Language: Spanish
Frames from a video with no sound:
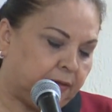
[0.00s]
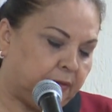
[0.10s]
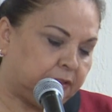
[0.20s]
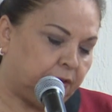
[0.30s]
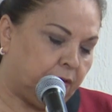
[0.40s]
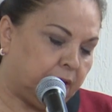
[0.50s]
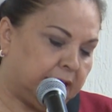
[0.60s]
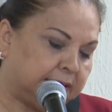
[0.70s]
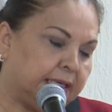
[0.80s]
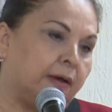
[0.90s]

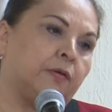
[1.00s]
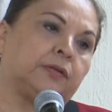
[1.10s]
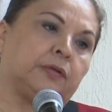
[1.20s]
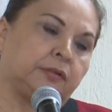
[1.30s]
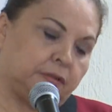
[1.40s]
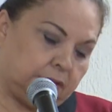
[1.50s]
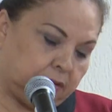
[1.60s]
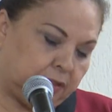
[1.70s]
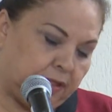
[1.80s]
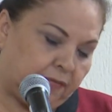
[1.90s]
división hacia otros
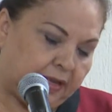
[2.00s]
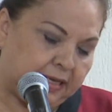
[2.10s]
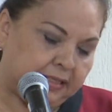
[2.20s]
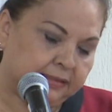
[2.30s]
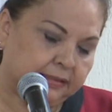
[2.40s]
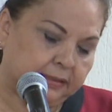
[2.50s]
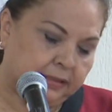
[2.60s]
niveles.